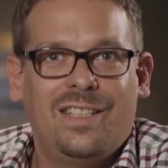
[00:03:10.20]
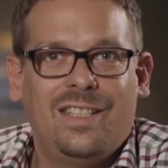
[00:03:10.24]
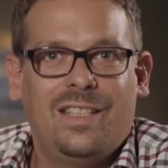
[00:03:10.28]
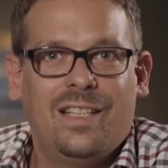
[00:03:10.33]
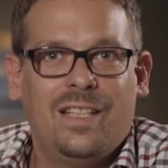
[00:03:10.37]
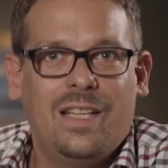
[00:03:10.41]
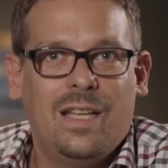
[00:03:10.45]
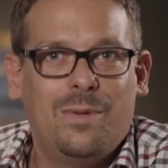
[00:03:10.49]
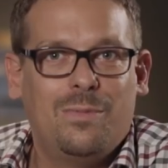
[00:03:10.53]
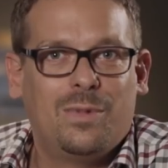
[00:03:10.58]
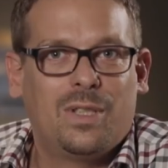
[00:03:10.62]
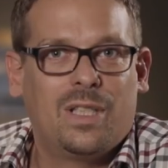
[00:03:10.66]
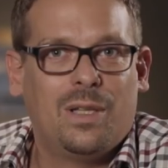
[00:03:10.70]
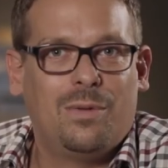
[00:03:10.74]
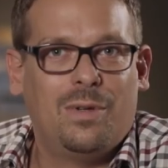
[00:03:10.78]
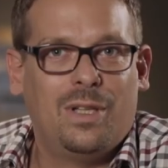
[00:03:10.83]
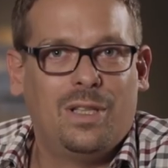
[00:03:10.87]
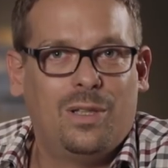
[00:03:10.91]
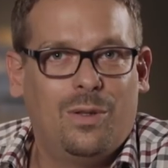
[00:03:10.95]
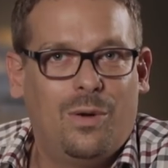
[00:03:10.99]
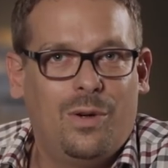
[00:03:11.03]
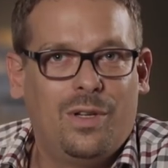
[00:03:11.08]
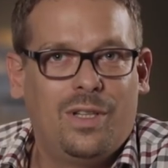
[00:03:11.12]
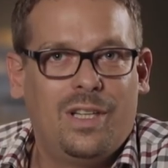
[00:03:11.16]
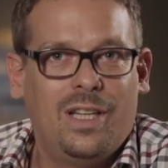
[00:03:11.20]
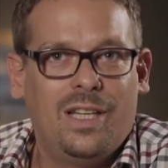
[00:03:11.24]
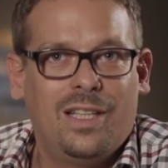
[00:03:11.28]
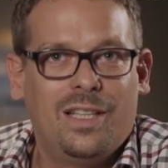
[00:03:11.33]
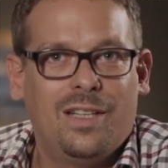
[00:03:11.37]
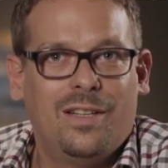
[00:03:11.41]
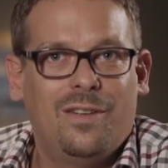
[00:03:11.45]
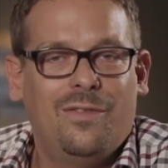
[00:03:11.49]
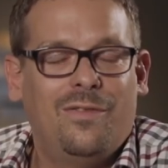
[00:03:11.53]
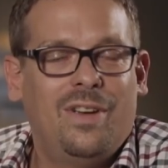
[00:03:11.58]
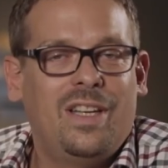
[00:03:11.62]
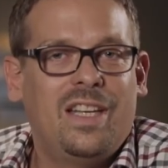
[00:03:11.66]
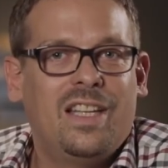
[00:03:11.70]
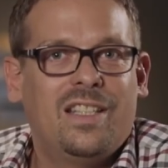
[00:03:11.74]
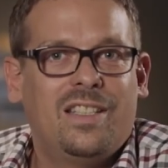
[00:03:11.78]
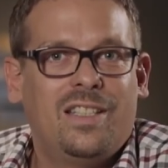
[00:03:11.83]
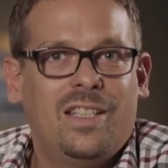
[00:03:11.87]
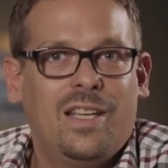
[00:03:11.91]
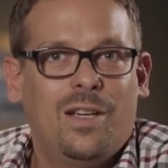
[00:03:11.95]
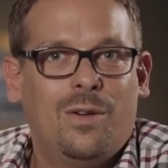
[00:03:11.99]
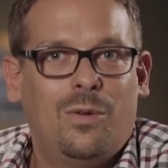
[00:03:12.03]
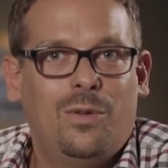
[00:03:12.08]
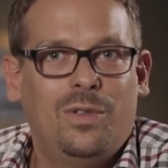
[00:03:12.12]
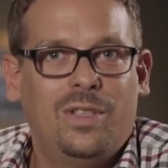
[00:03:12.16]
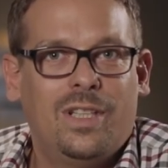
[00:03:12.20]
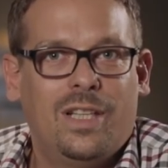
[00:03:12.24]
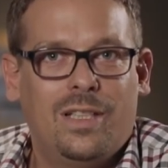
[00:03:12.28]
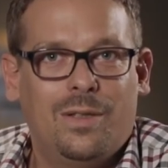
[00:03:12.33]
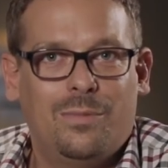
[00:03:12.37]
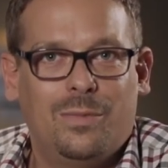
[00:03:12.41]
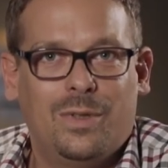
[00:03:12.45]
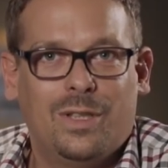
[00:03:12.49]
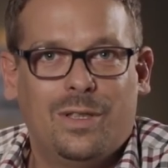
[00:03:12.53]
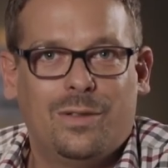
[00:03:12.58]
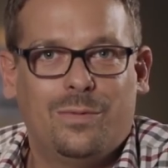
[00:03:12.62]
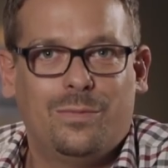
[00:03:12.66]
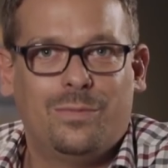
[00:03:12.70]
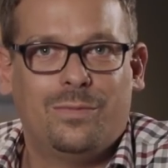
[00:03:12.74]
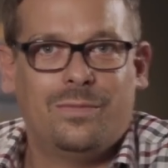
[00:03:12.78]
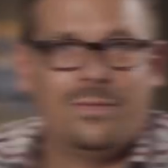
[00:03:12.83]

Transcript: sich die Lebensdauer deutlich, wenn ihr sie herunterdimmt.